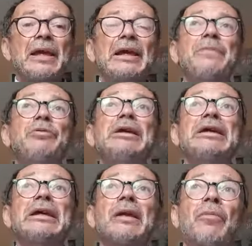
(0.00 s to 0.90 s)
Et puis
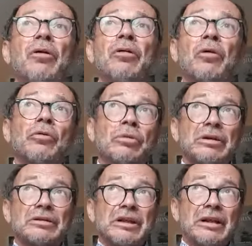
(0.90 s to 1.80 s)
également,
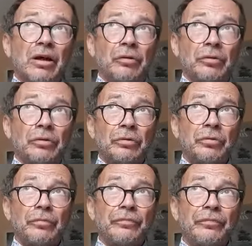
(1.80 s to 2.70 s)
euh, la grande euh,